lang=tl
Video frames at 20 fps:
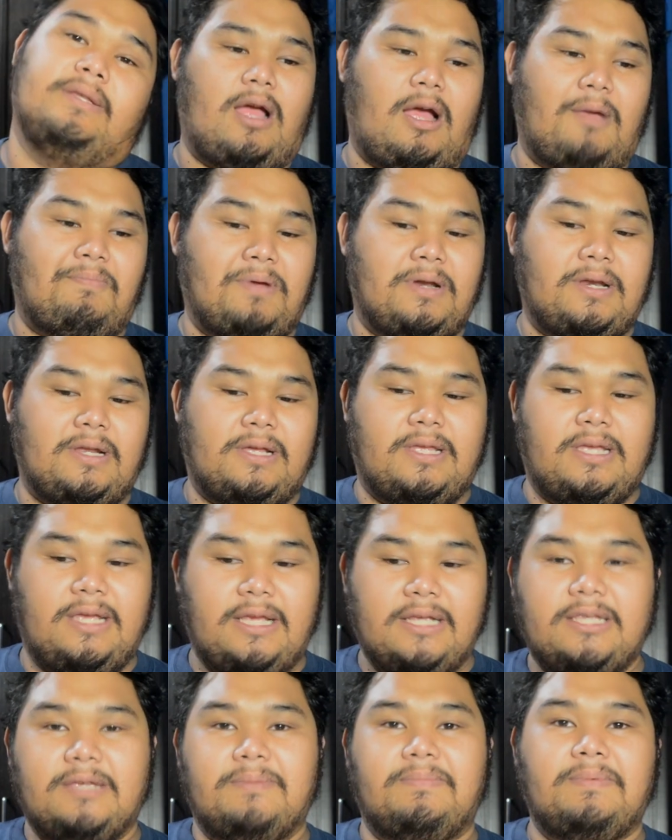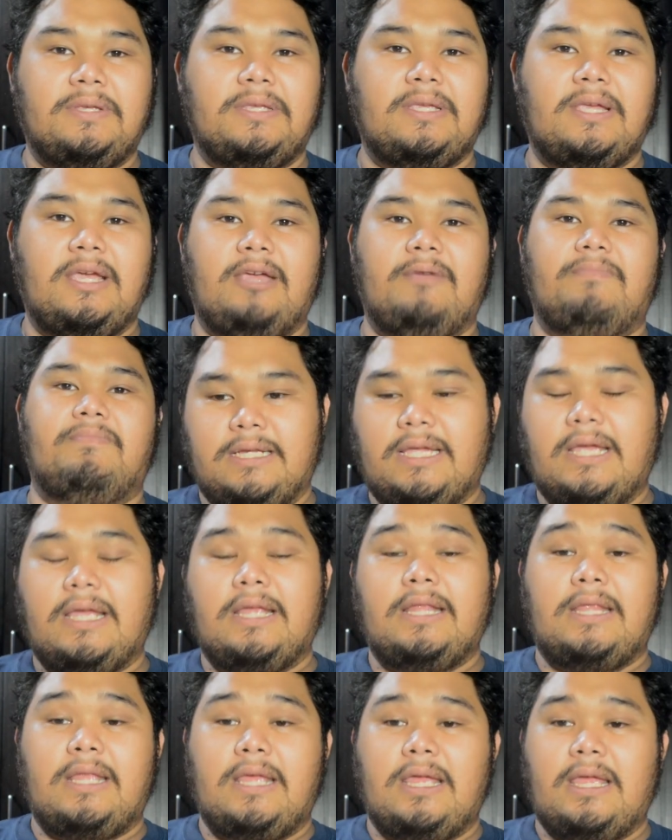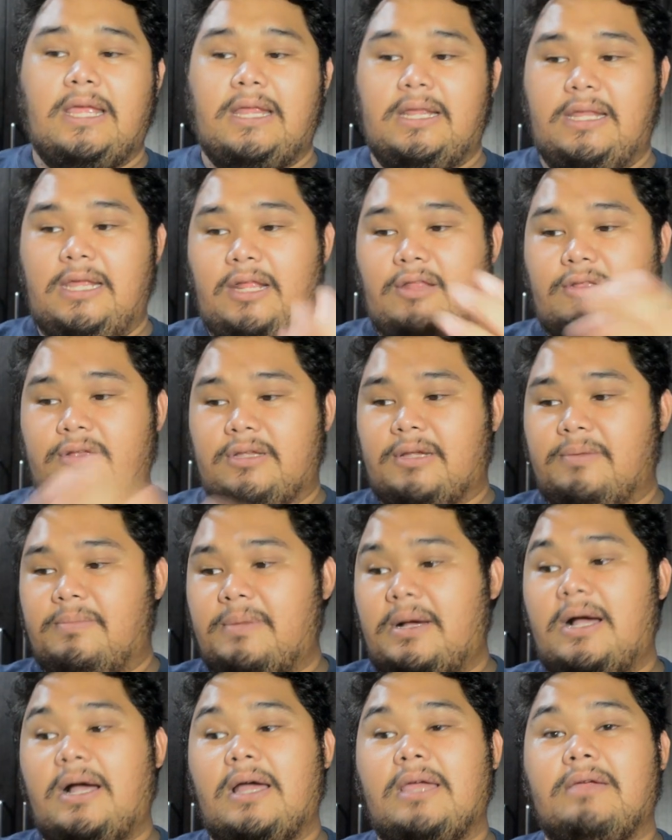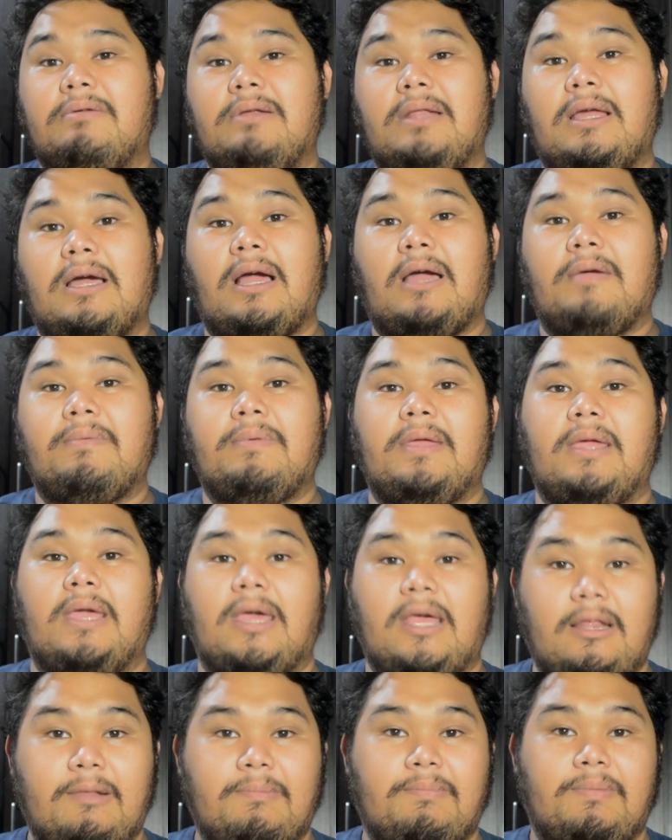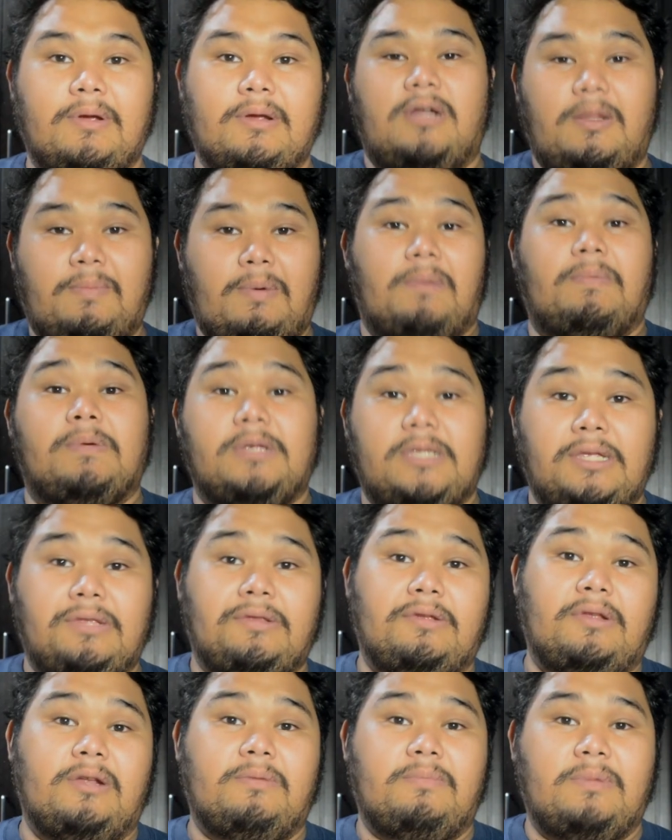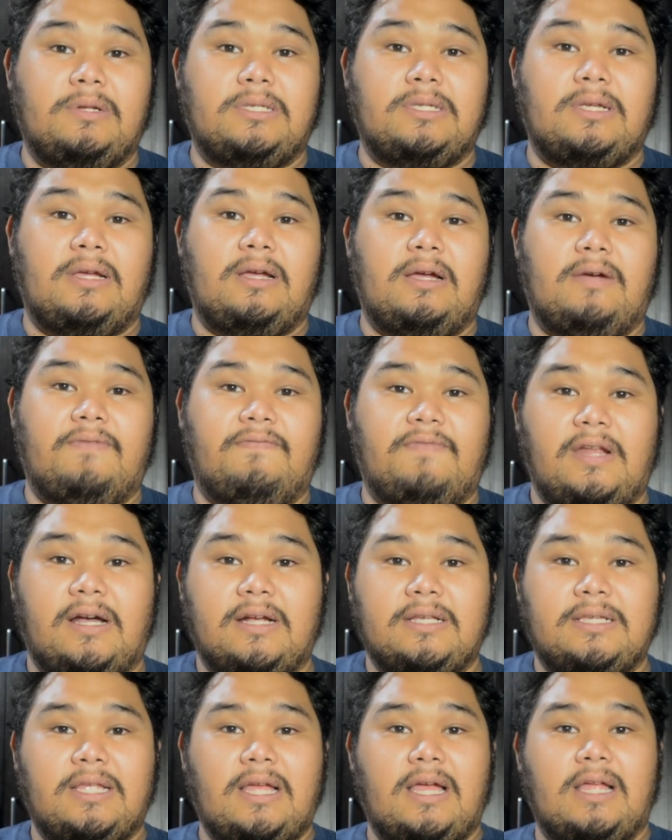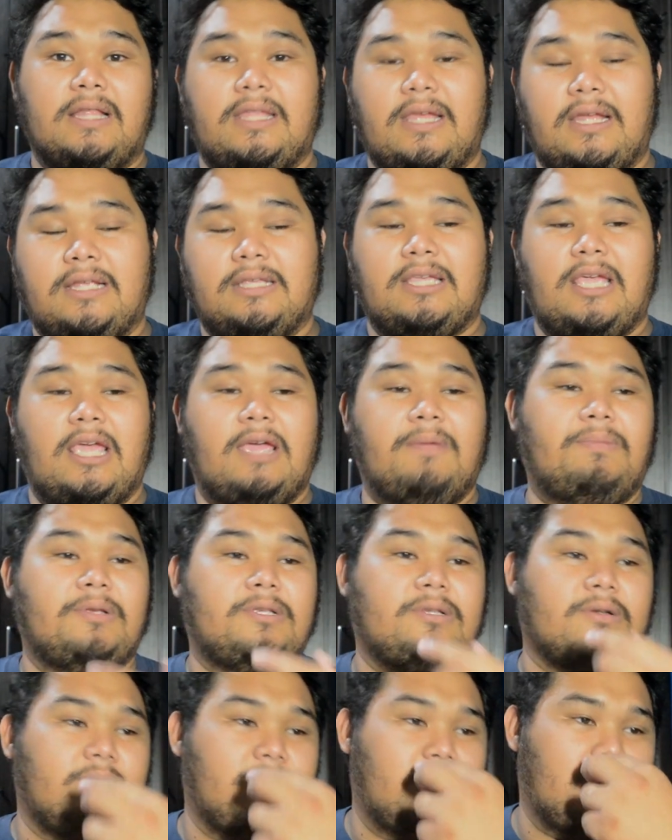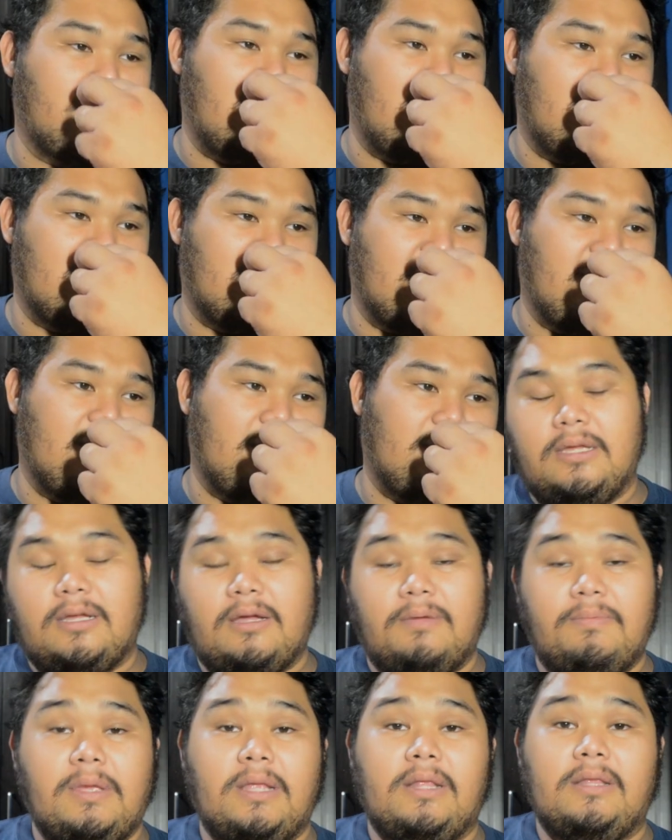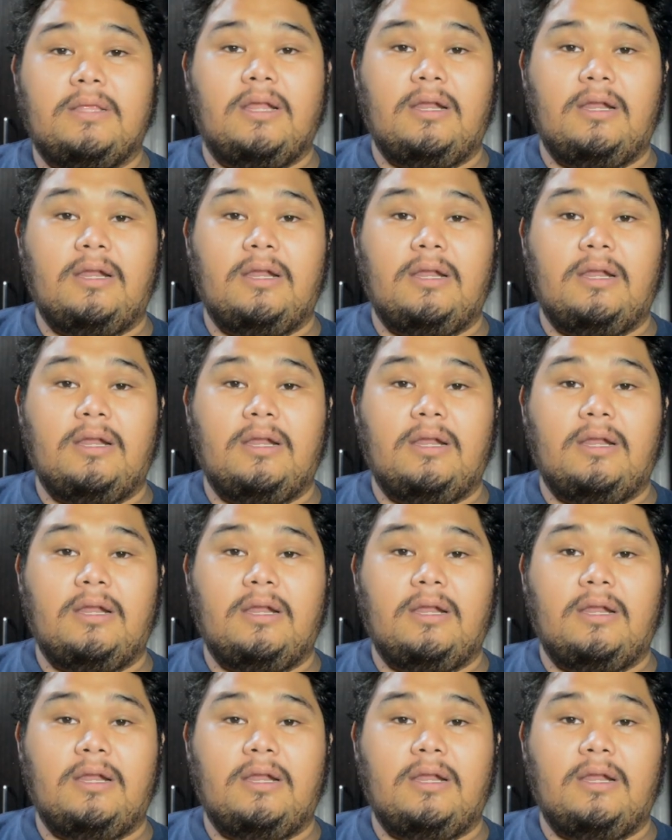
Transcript: Kapag nag-iisip-isip, kasi dito sa bahay wala kaming helper. Napapansin nyo naman sa vlogs natin, sa episodes natin, kaming